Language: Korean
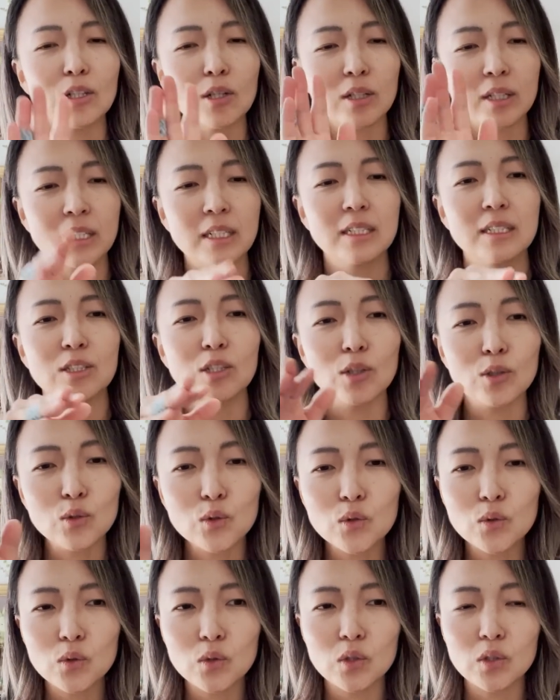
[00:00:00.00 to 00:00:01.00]
그첫 그
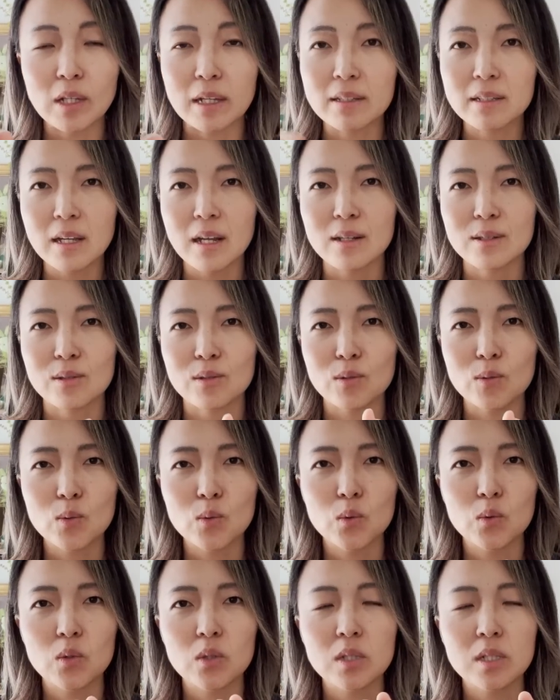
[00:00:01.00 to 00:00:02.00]
주는 괜찮았어요. 첫
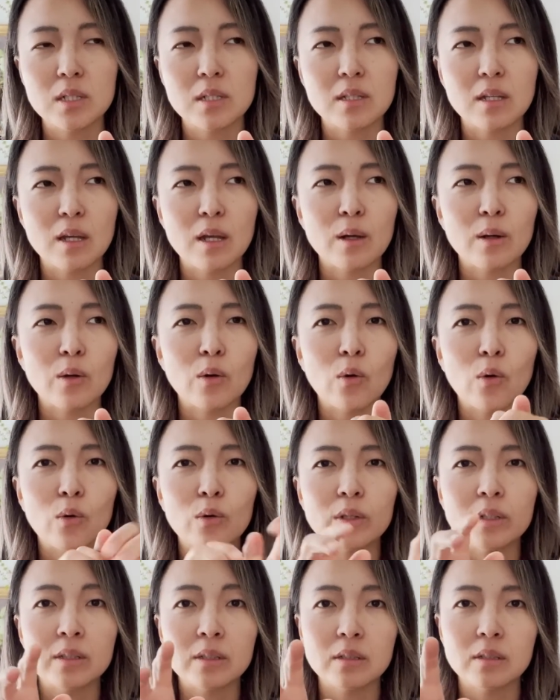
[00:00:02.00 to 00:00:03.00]
주는 이제 어,
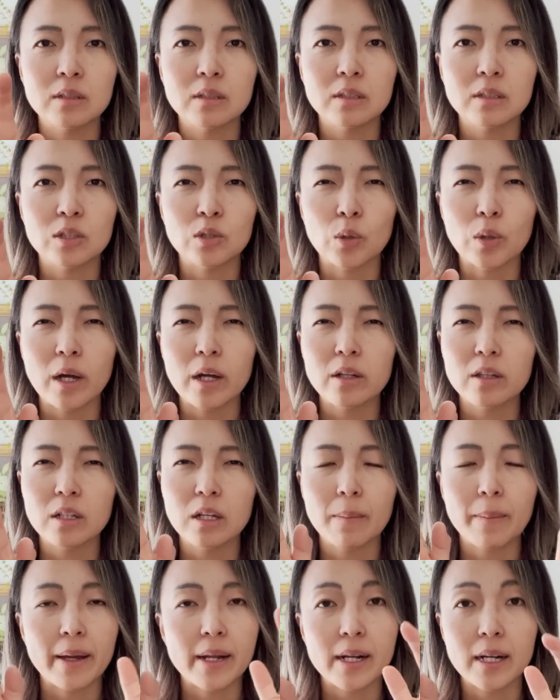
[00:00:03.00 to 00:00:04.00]
이틀 저희 하이디가
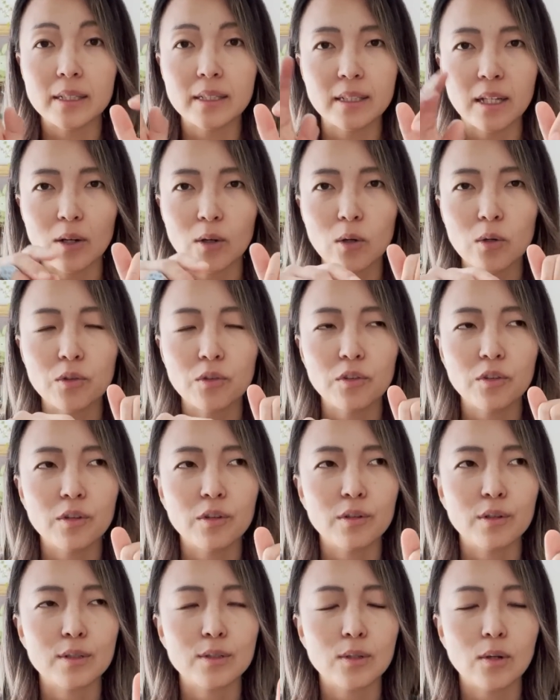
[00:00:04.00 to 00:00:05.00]
매일 가진 않거든요.
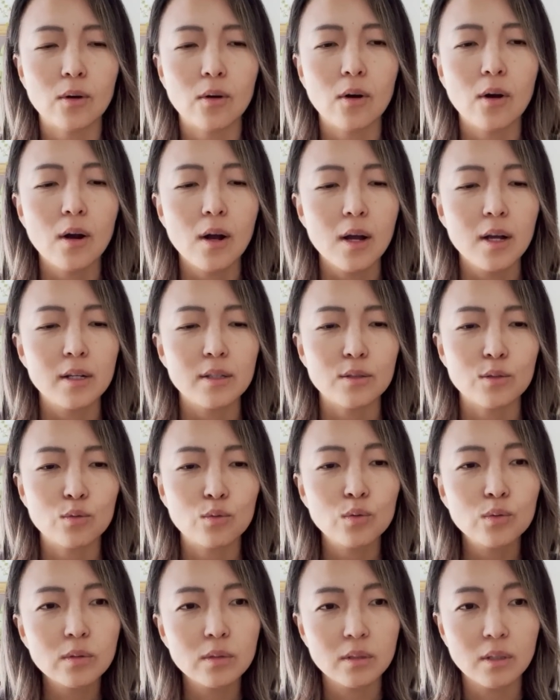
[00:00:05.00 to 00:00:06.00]
그래서 이제
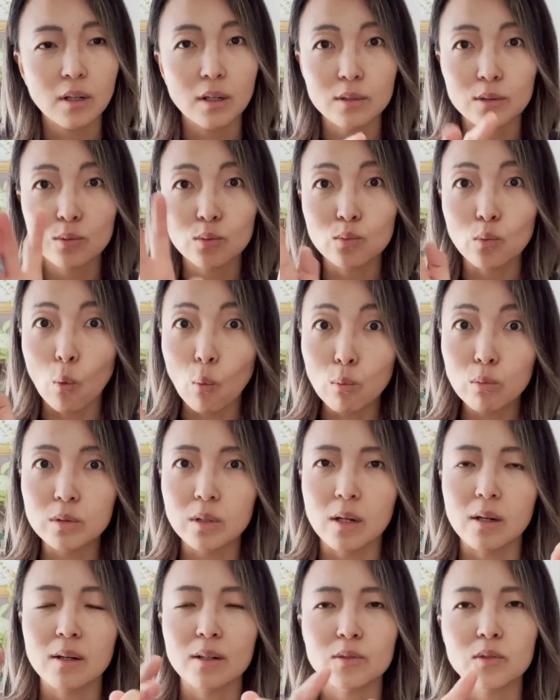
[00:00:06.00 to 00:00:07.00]
둘째 날까지 너무
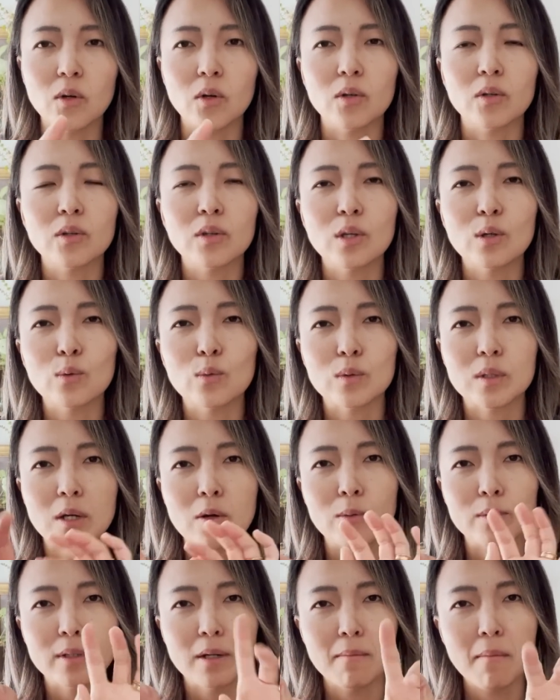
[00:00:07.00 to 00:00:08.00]
잘 가서 그때 또 제가
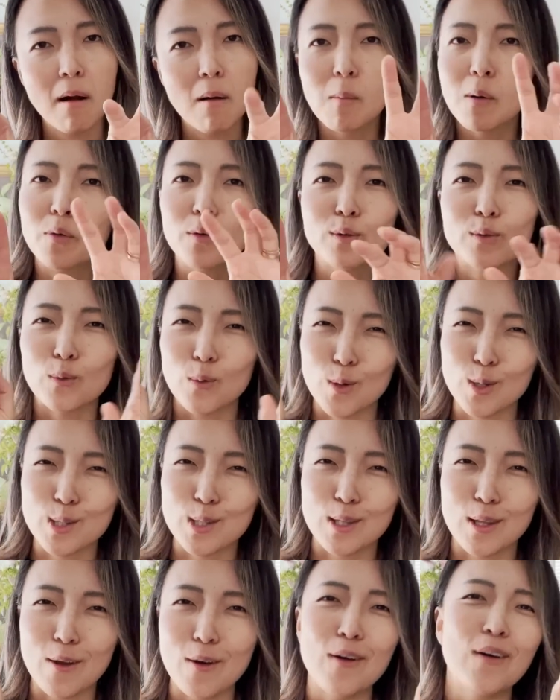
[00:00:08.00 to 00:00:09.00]
영상 막 만들어서
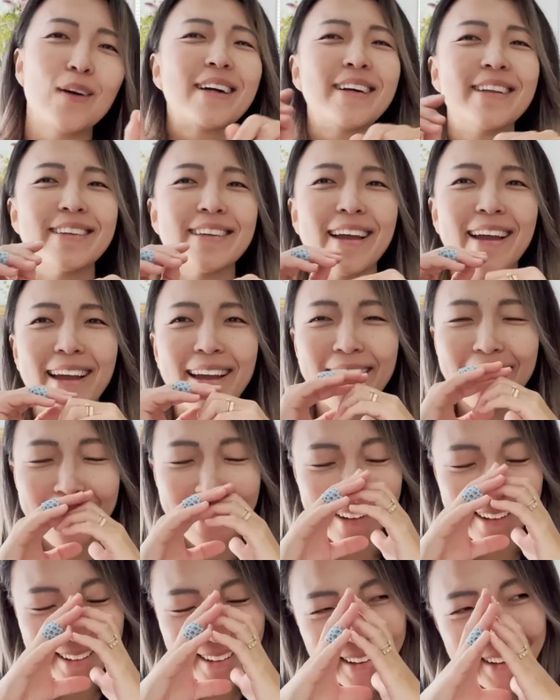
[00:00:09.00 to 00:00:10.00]
올렸잖아요. 근데
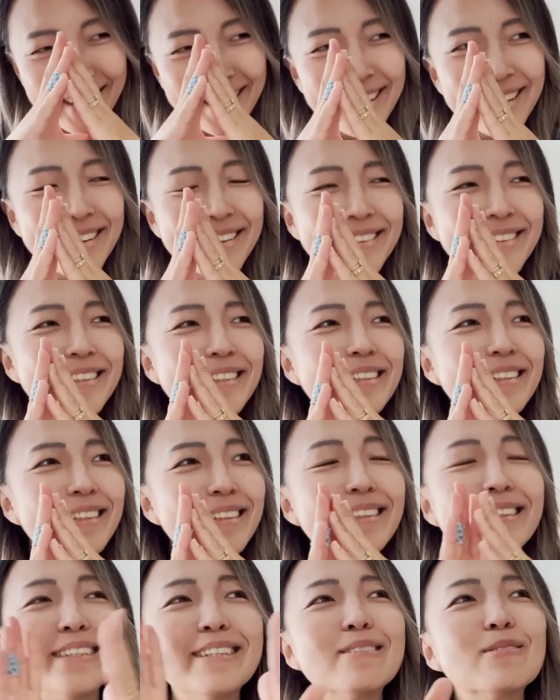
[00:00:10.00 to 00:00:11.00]
지금
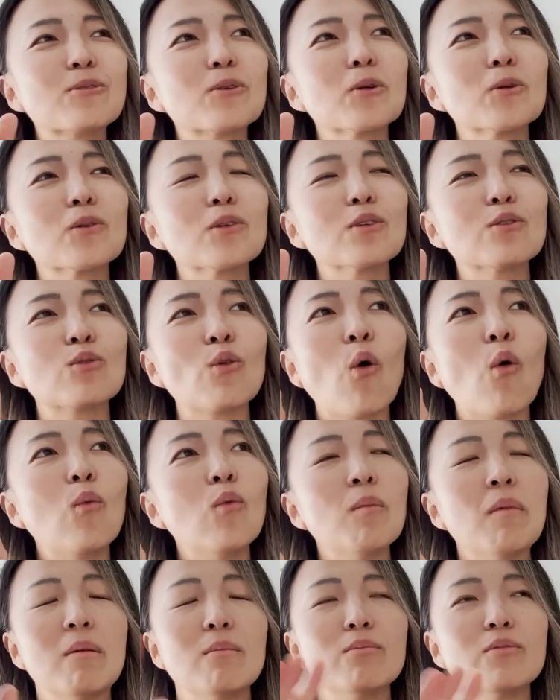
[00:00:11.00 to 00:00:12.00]
그 이후로는 너무
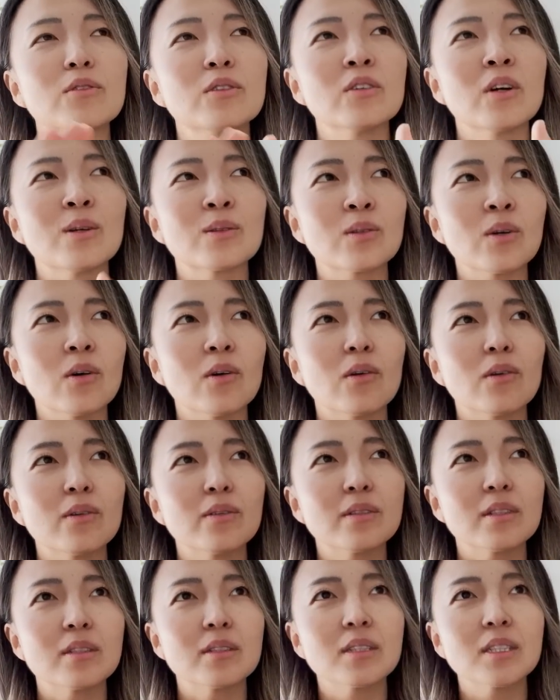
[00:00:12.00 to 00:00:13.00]
멘붕이어서
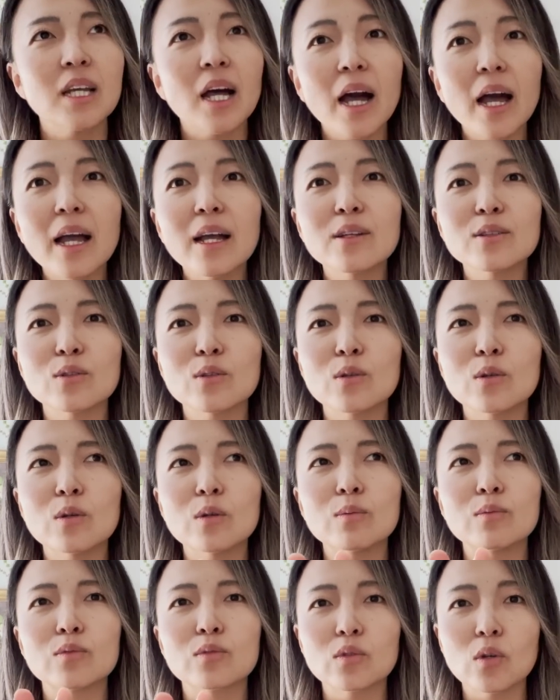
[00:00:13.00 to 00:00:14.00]
이제
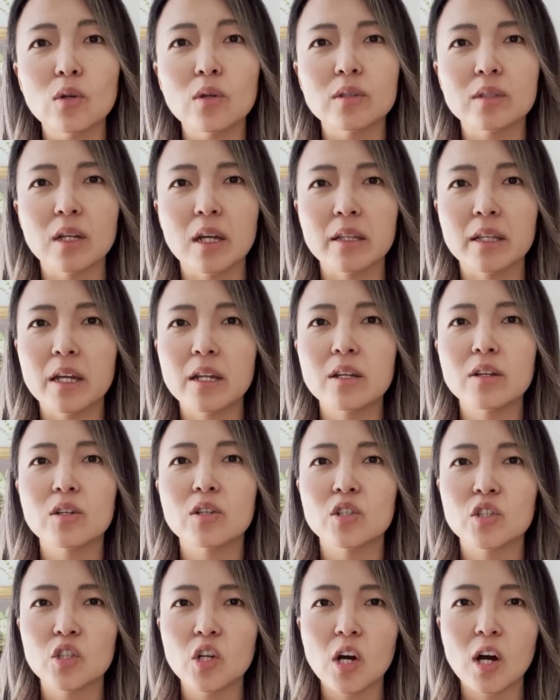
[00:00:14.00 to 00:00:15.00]
차에서부터 이제 내리기
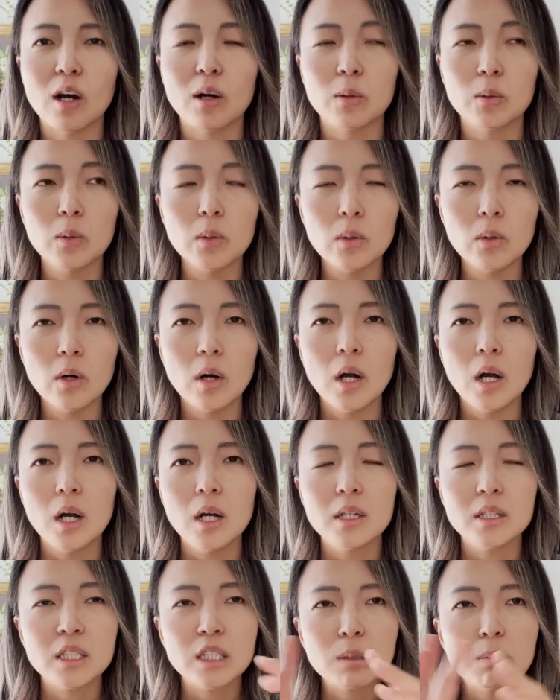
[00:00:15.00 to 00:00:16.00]
싫어하고
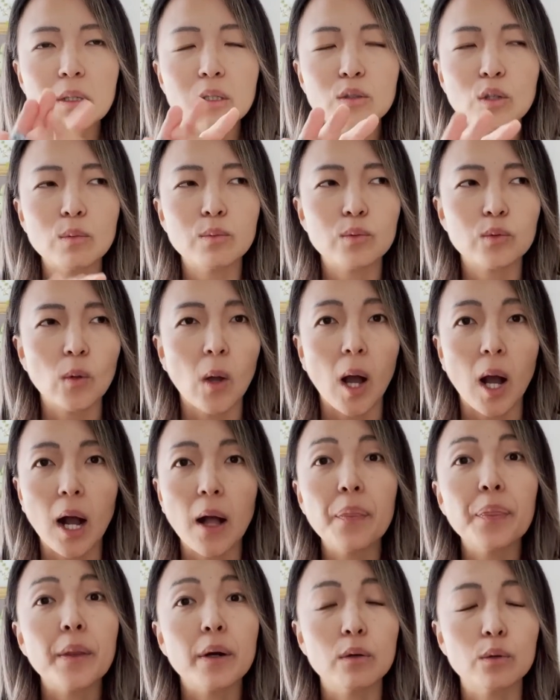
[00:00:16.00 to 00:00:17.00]
집에서부터 안
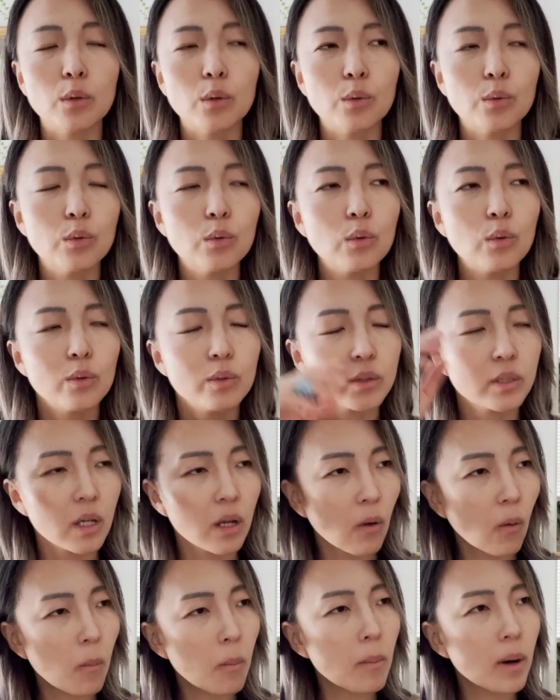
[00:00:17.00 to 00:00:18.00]
간다 그러고 이제
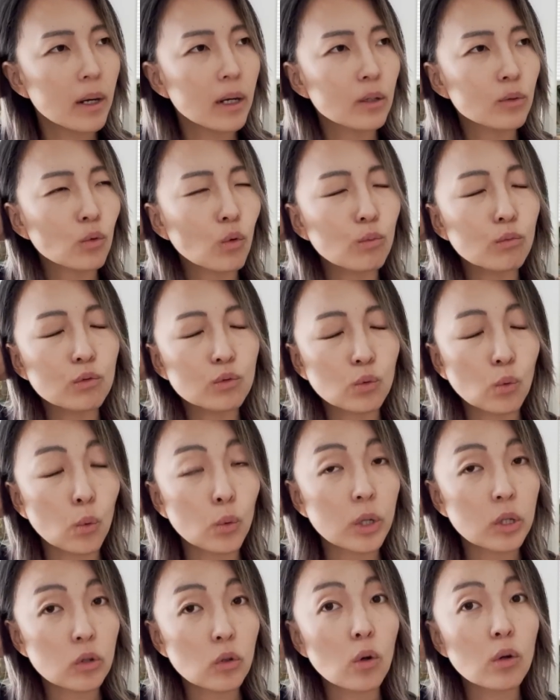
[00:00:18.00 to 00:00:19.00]
엄마랑 너무
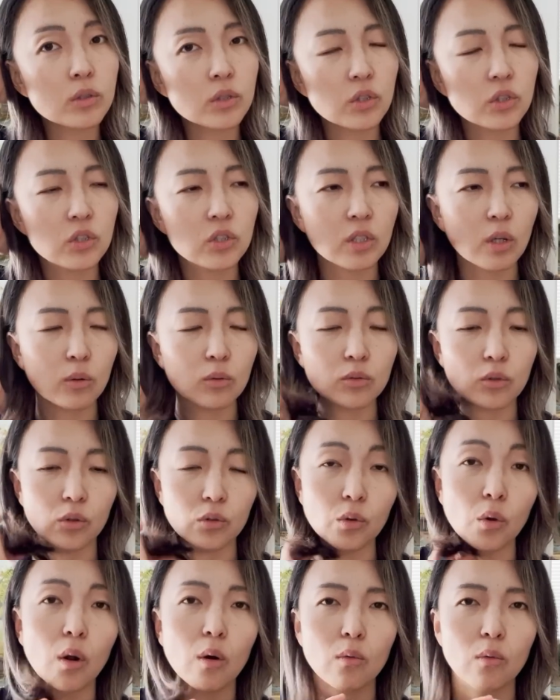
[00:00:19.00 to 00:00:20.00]
오래 떨어져 있는다고
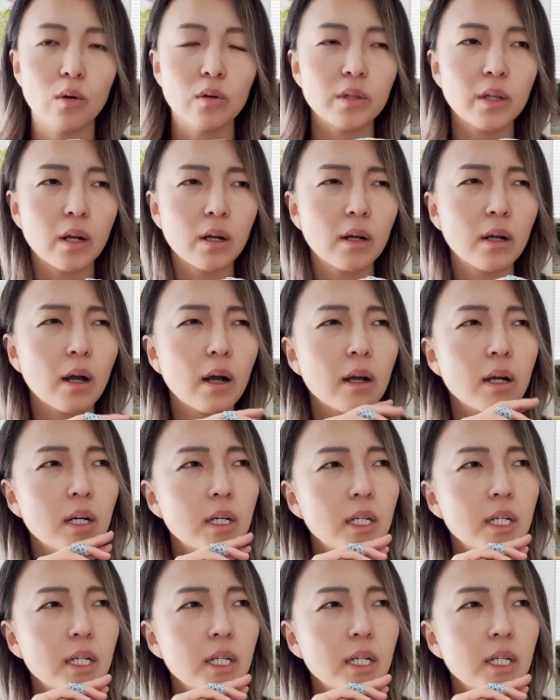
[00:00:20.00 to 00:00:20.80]
그러더라고요. 근데 약간